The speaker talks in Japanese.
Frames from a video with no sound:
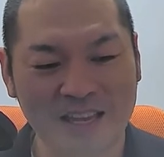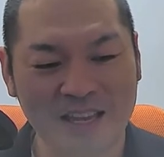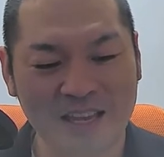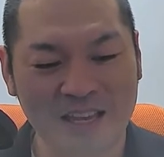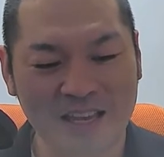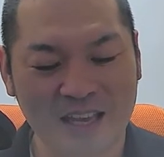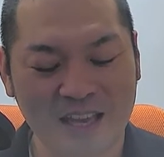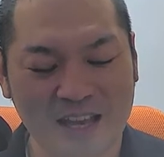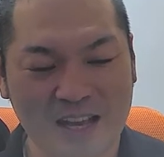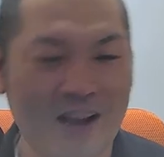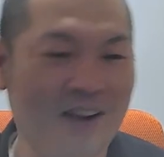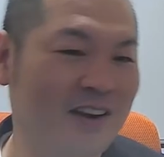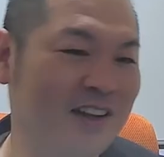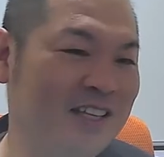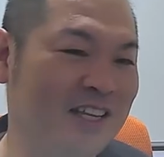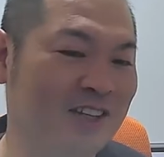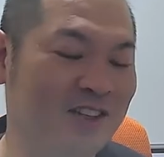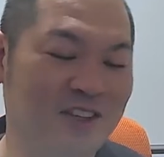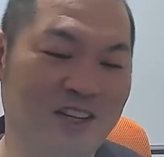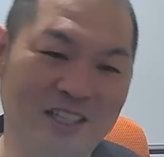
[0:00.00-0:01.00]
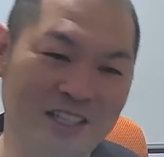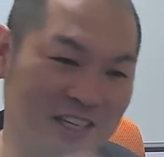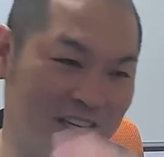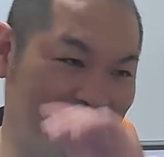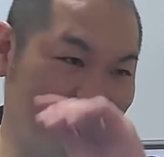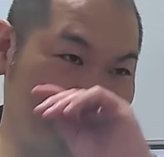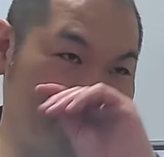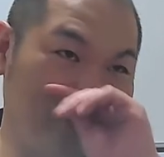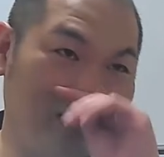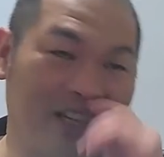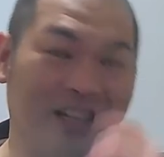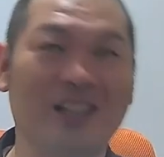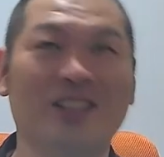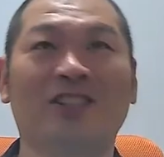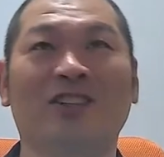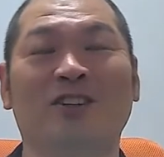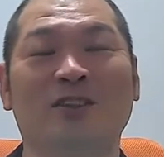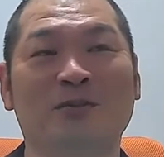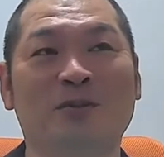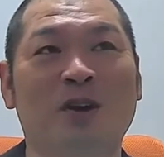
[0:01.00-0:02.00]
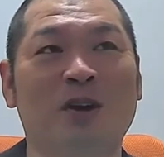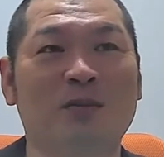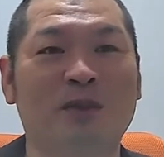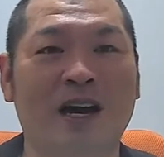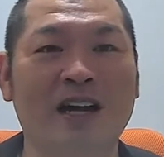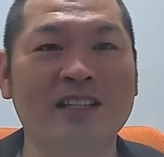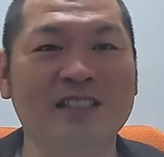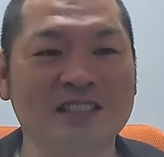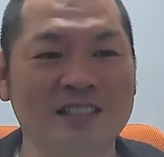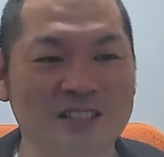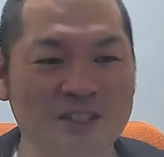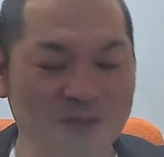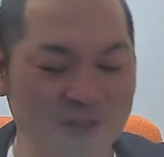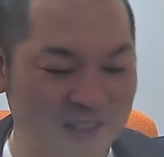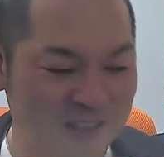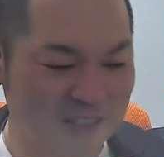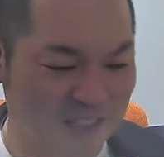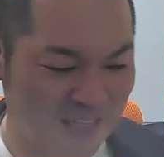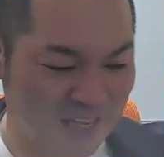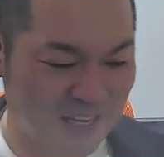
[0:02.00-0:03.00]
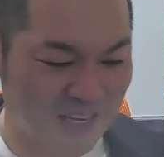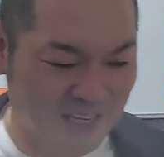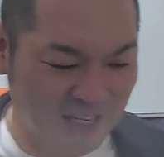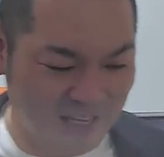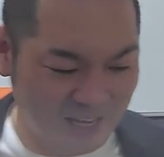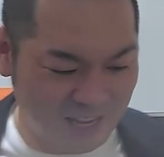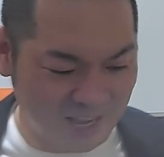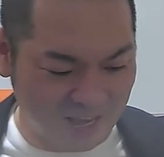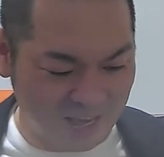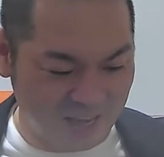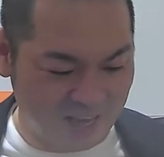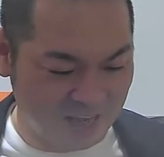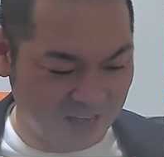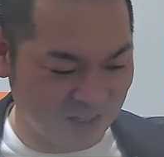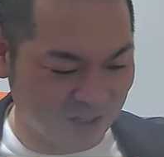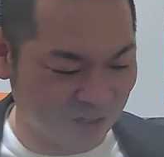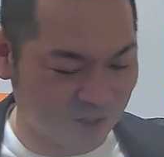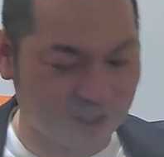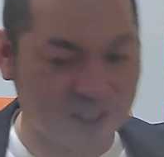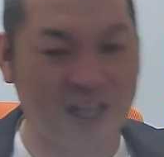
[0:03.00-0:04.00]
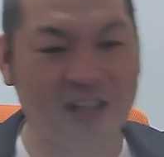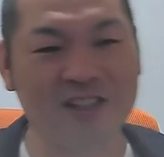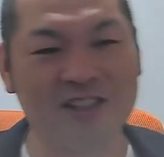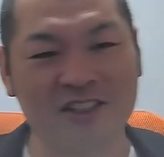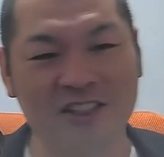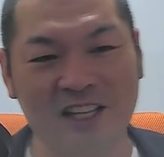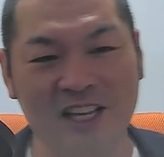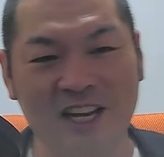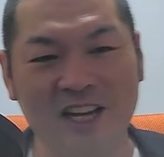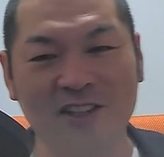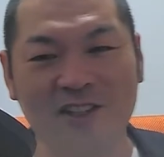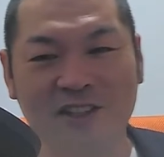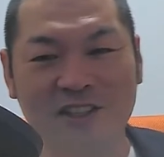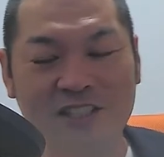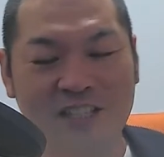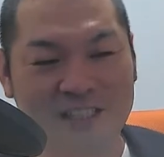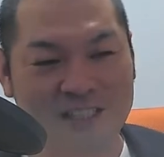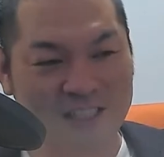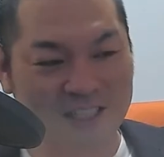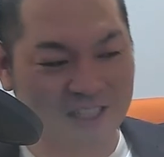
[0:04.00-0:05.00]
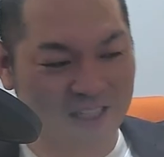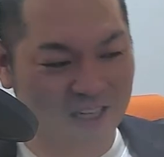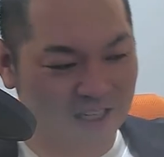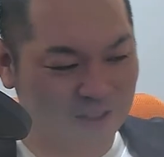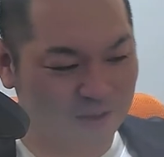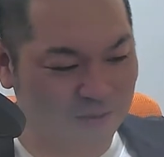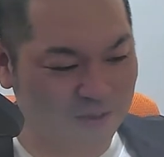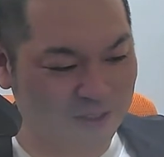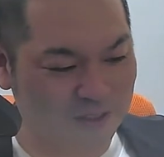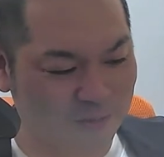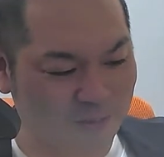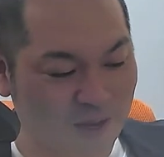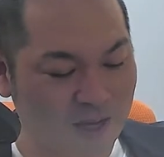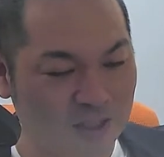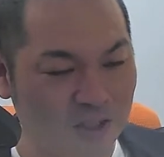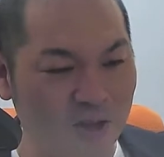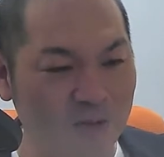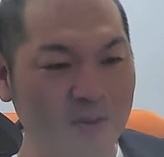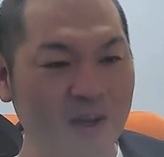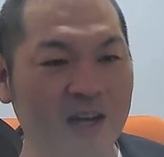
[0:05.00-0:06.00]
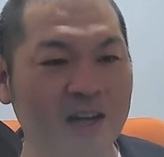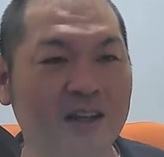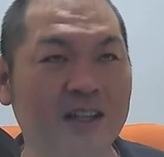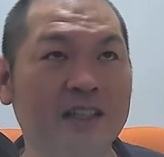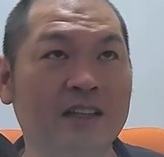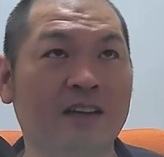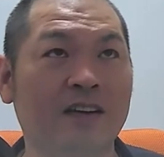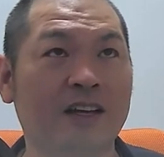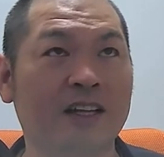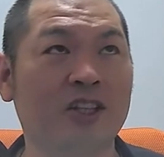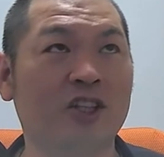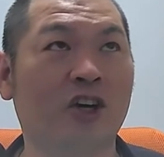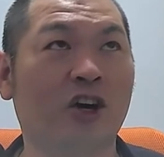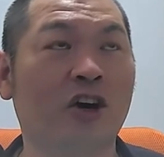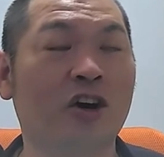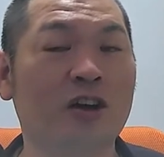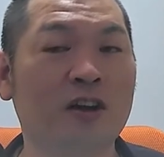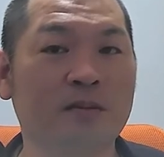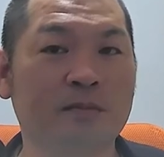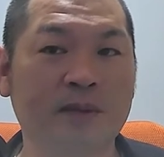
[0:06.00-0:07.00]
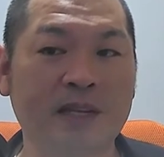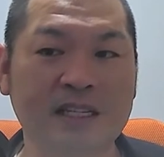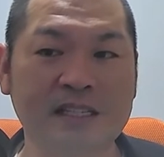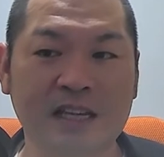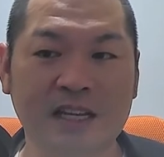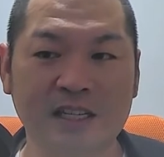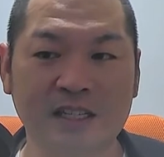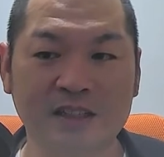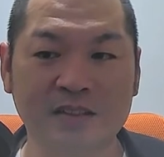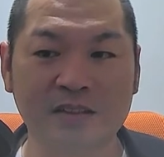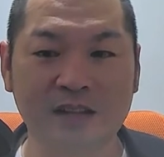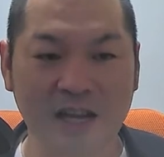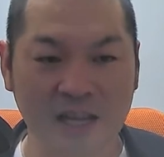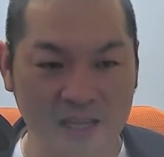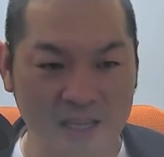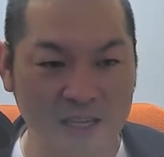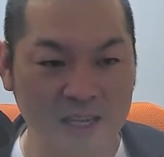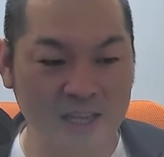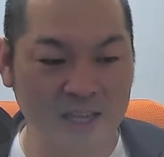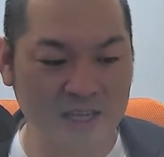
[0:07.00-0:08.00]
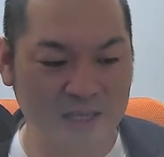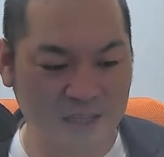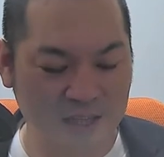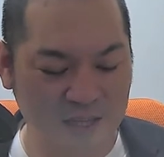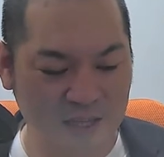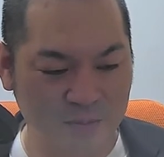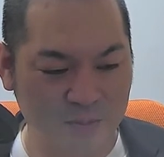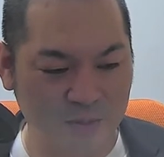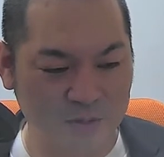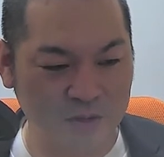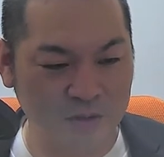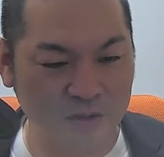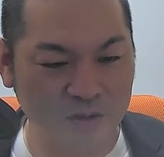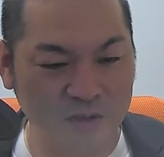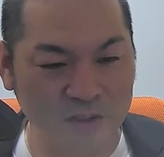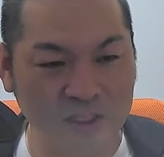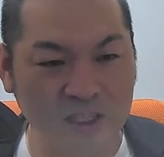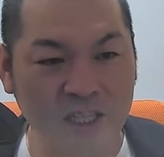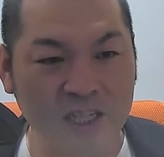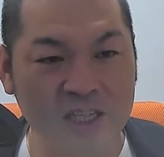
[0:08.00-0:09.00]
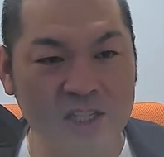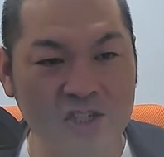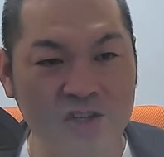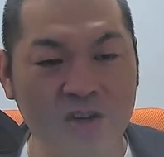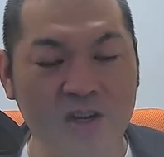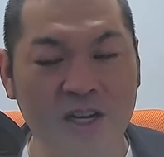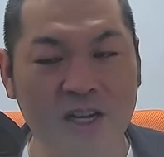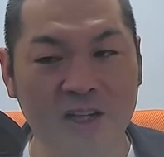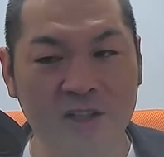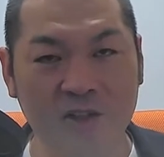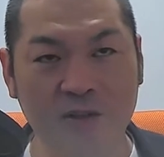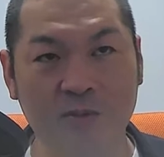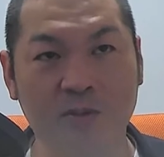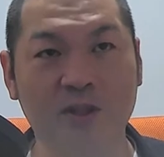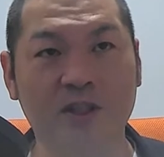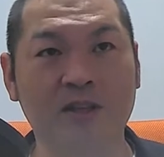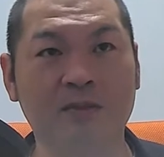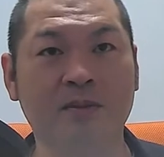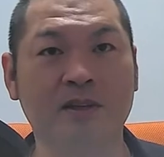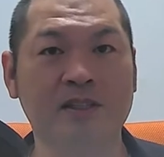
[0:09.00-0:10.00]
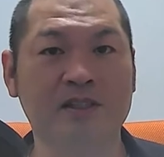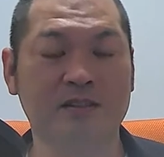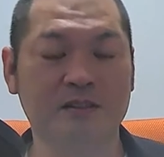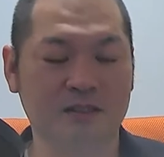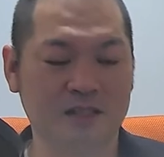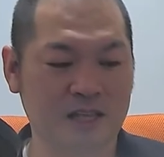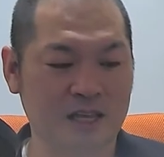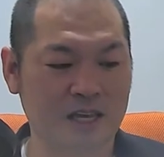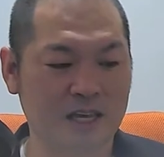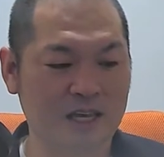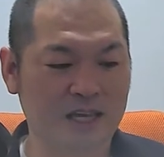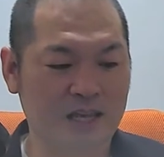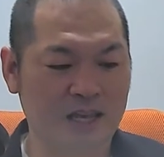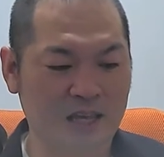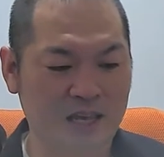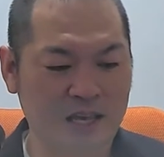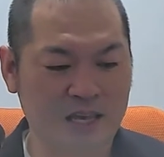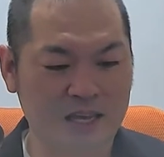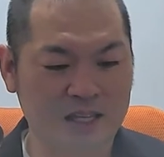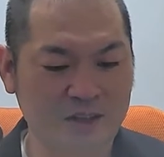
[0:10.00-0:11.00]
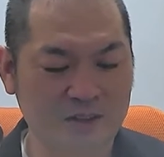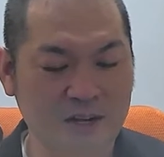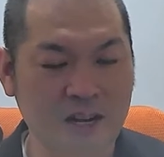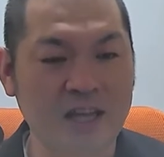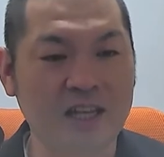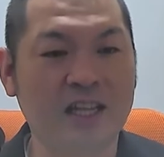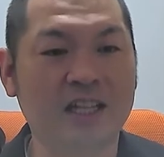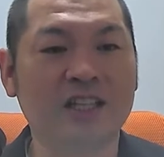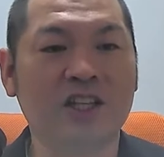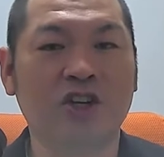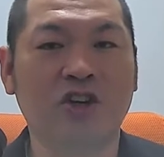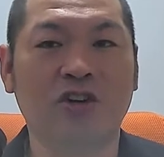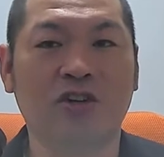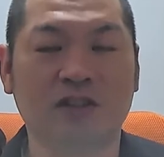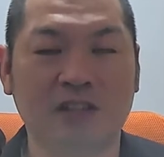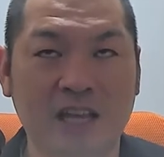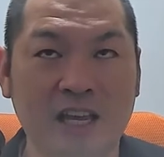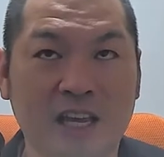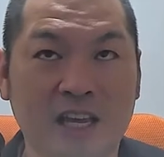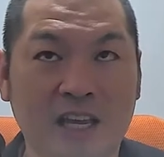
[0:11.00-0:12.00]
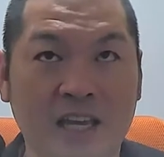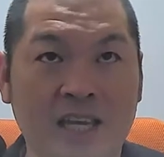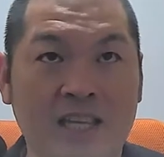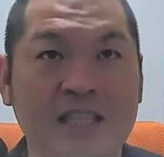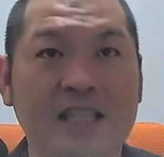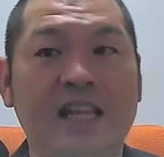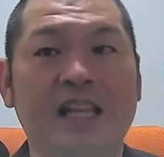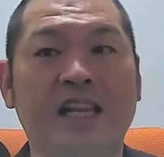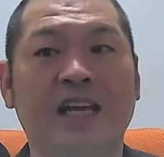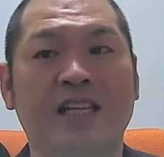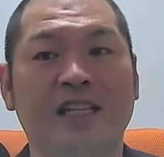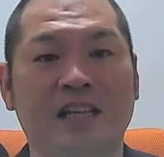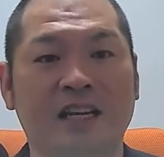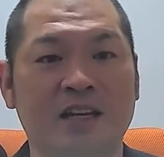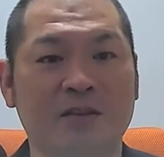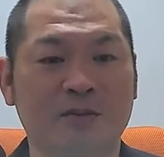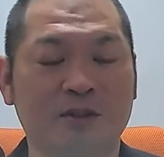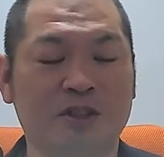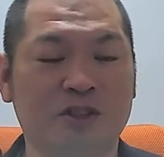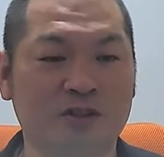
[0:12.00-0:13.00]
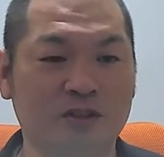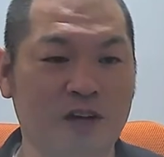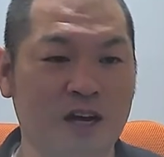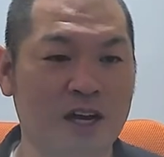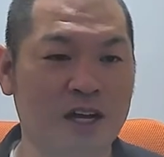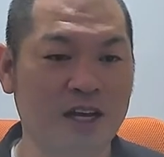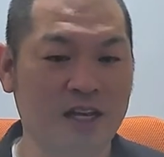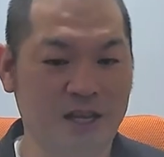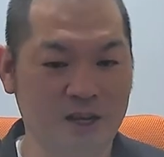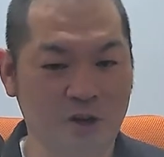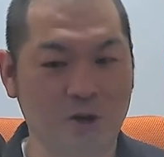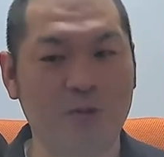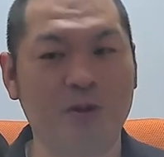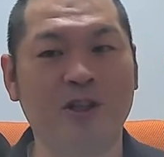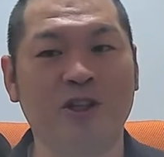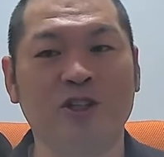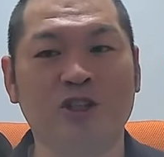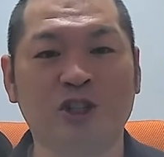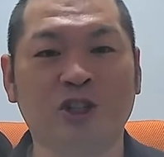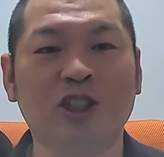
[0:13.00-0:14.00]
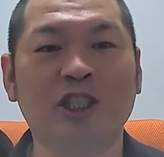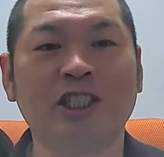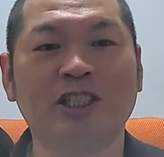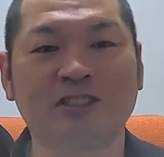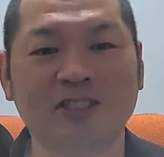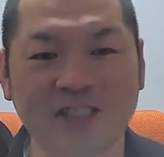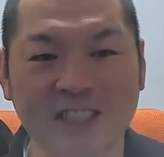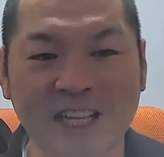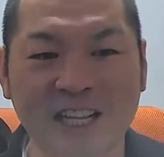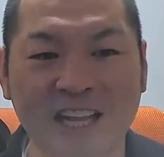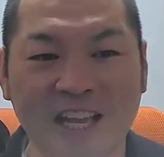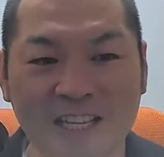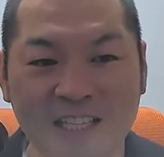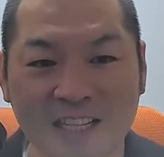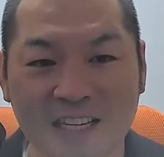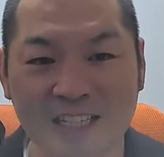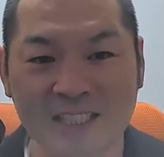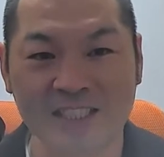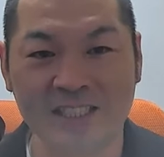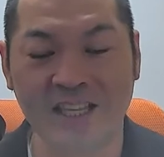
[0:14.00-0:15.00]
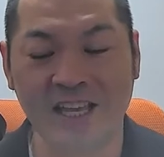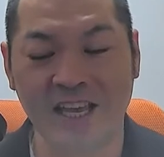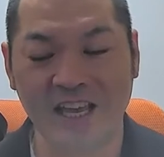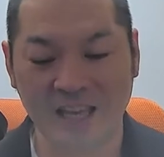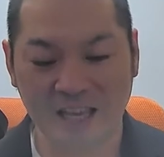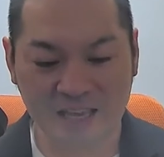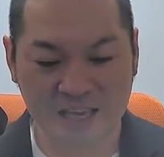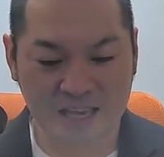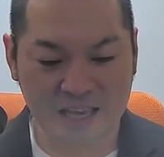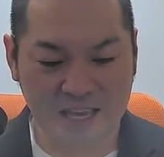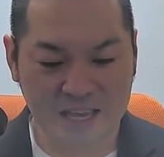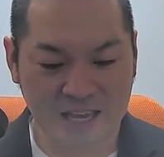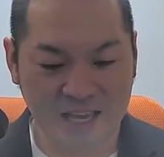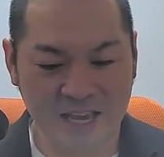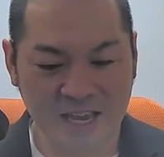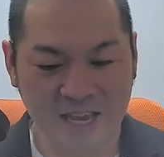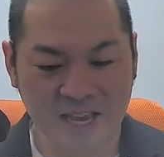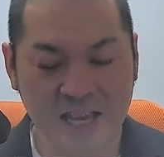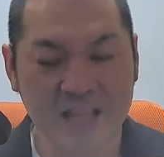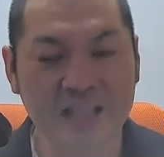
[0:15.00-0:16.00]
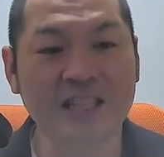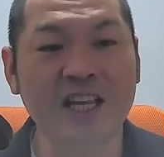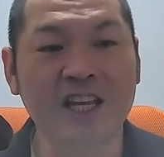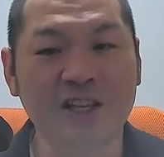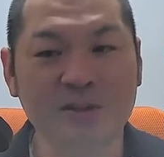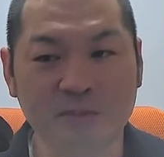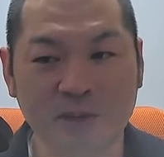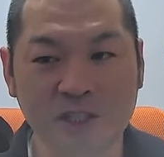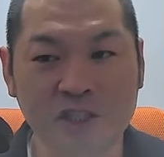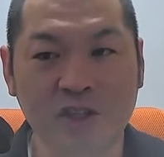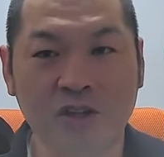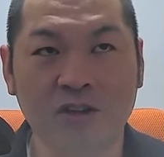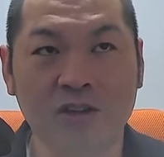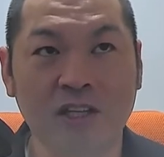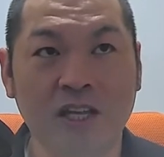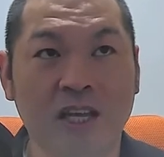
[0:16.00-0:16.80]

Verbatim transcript: えー、変わりたいという方がいるんだなっていうのに僕はもう安心しましてね、えー、ちょっと楽しくね、やり取りさせていただいてますので、まあ、興味ある方は、えっと、まだ3人ぐらい、えー、募集追加でしようかなと思ってますので、えっ、ー、と、LINE アットの方ね、えー、いただいたり、もしくは、えコメント直接いただいたりして、えやっていきましょう。